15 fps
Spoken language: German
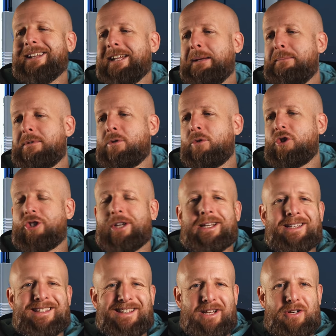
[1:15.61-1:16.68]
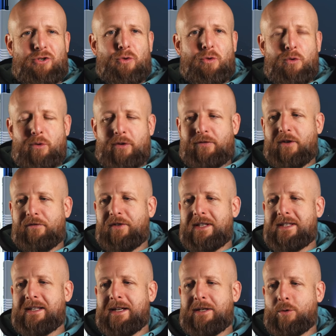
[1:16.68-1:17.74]
Ebenso Jaden Sancho dürfte
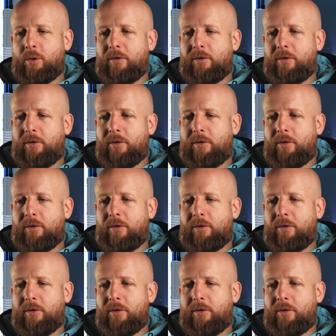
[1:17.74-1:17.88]
fit sein,